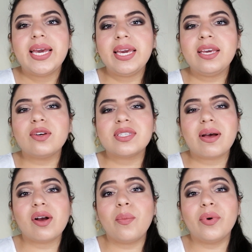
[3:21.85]
y yo
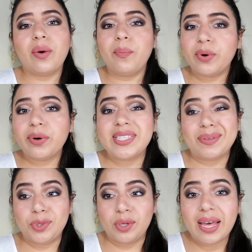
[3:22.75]
estaba como que un poco
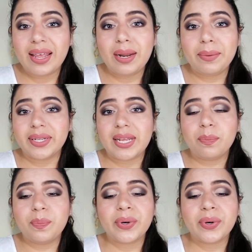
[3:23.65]
decepcionada, la verdad,